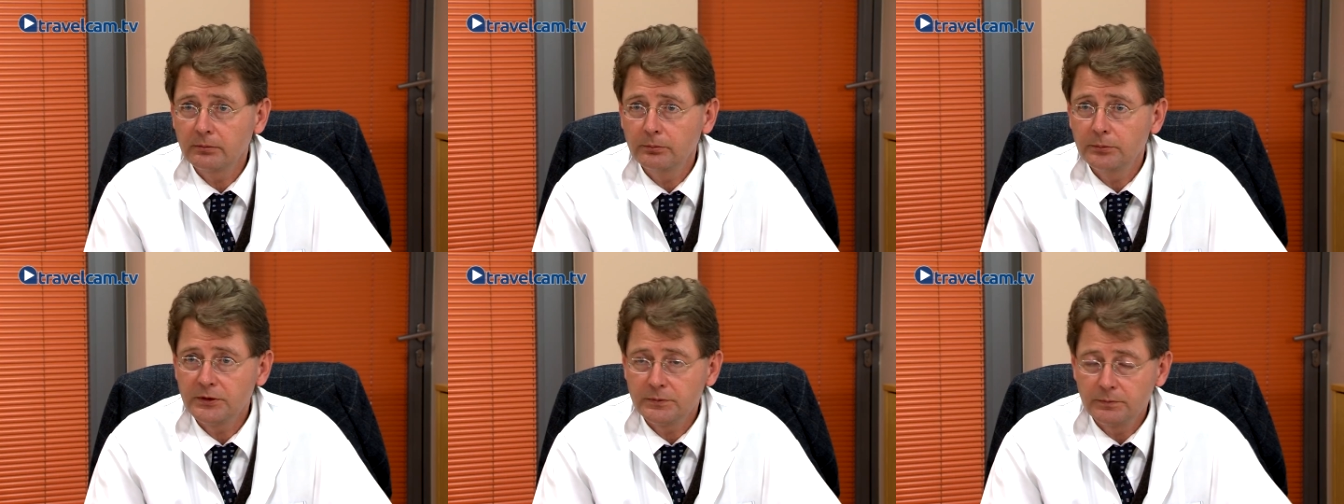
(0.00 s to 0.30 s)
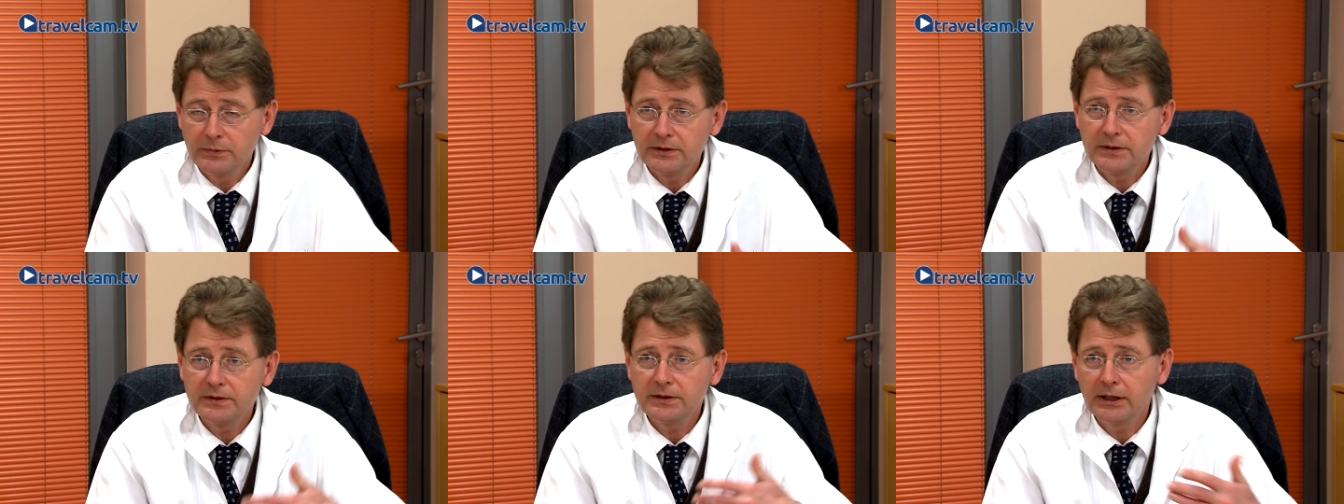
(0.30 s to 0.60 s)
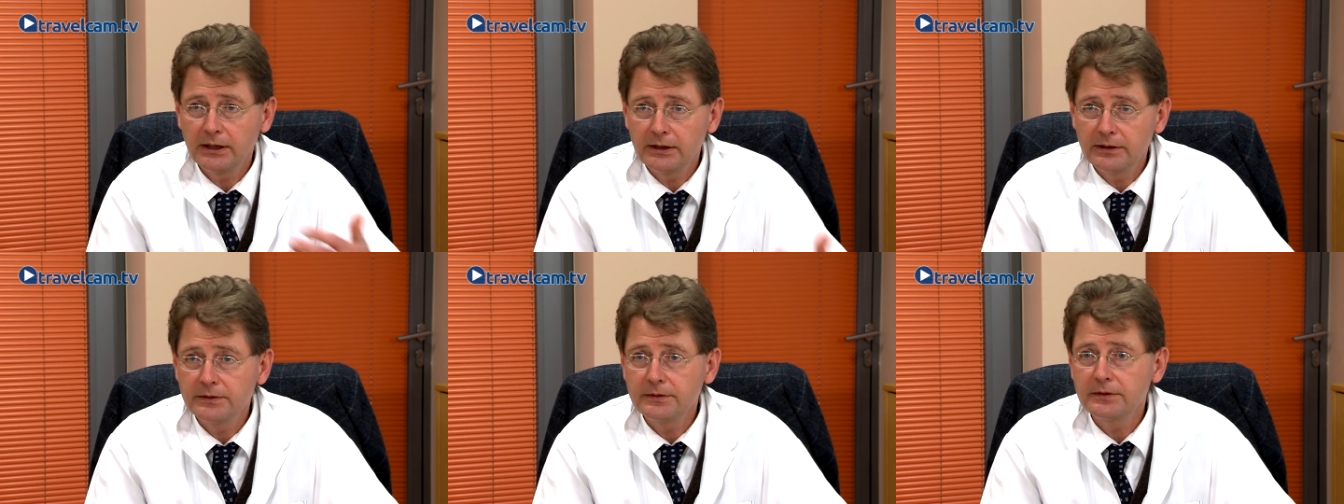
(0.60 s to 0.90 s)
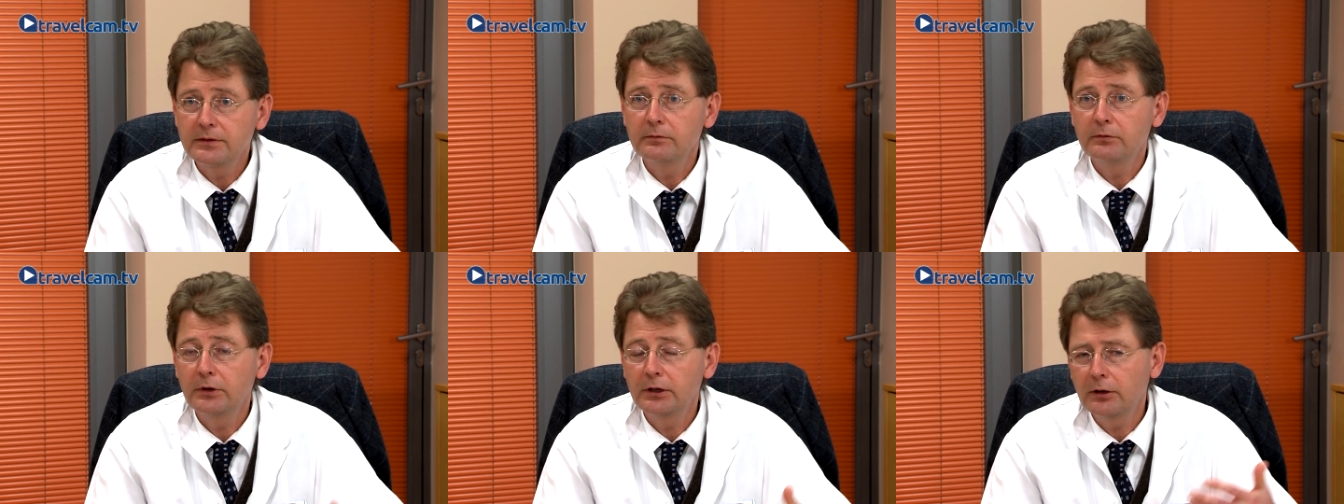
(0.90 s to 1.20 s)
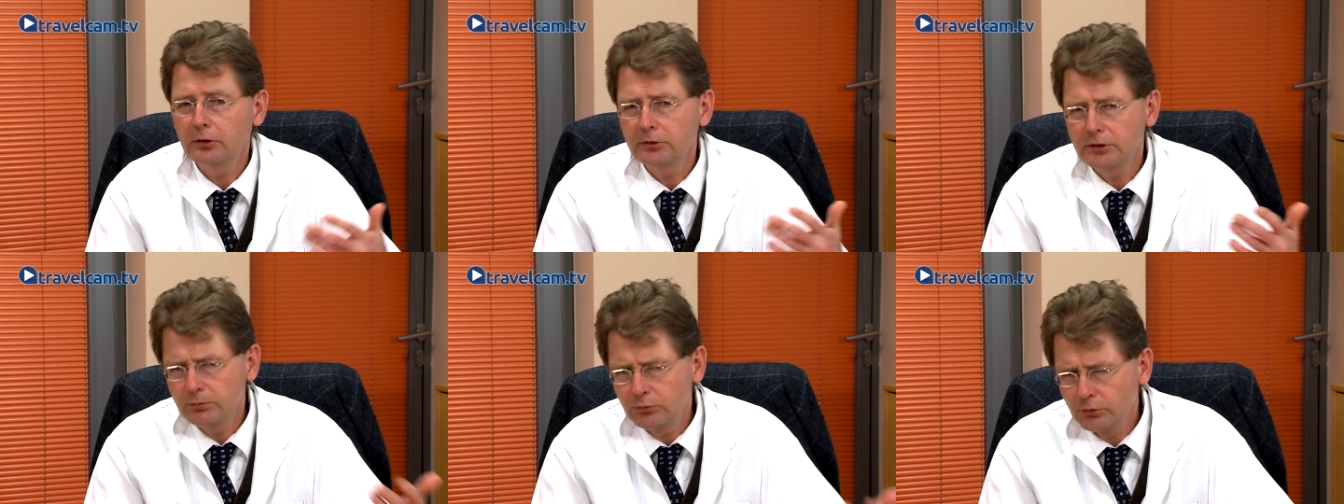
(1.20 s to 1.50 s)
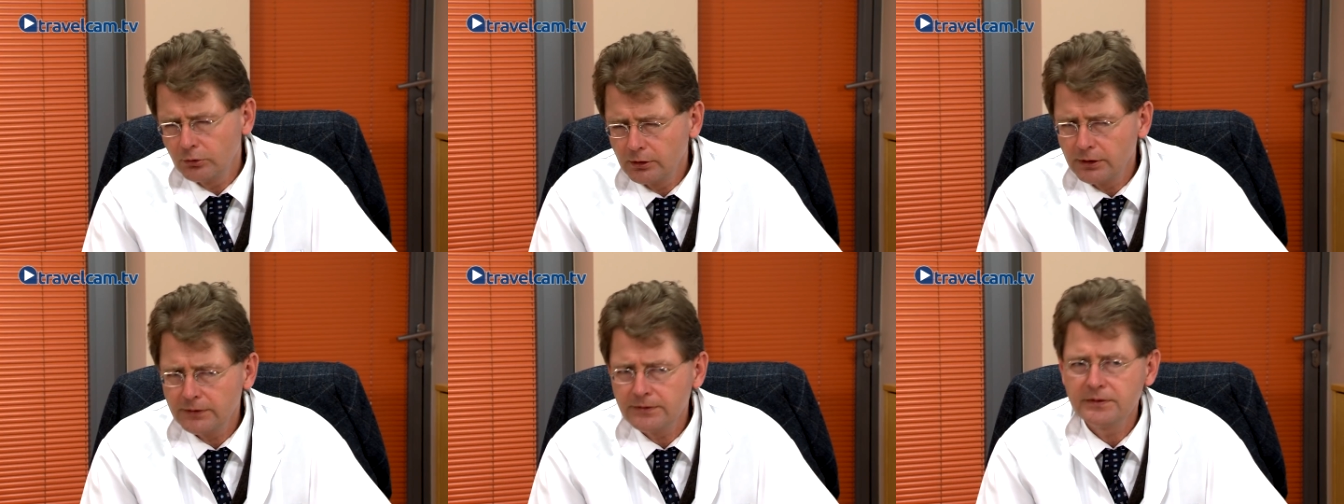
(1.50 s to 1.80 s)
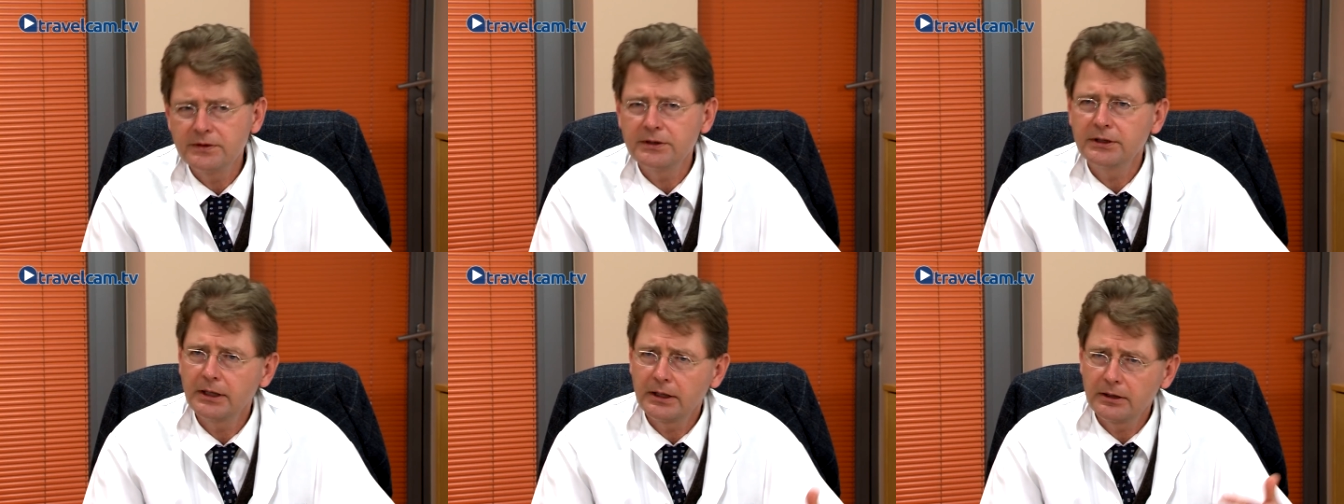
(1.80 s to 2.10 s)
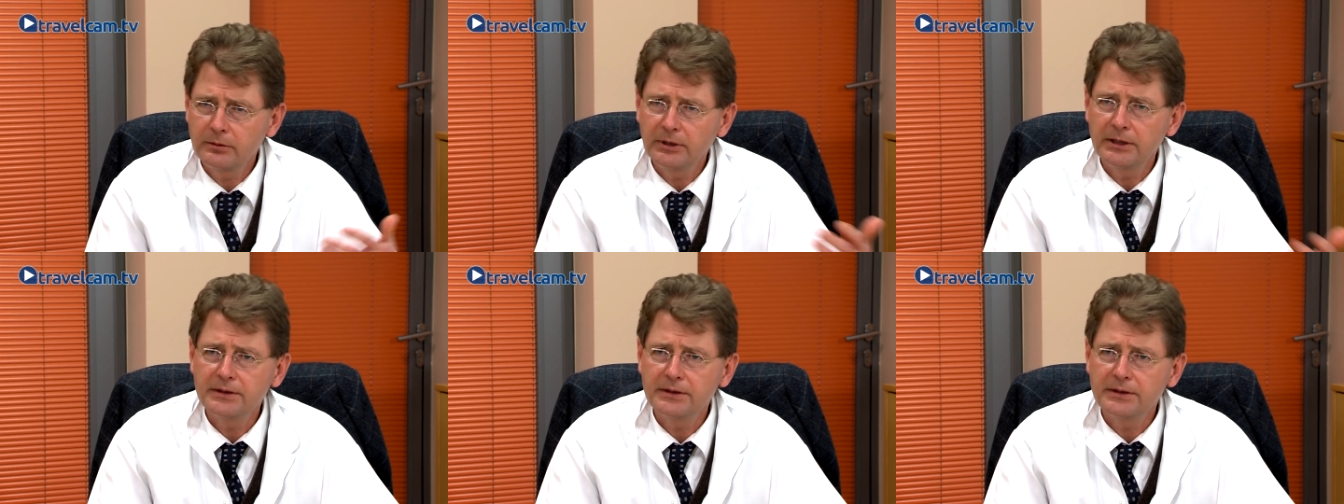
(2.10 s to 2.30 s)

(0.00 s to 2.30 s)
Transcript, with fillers: bis man das alles, weil auch die Behörden sich gerne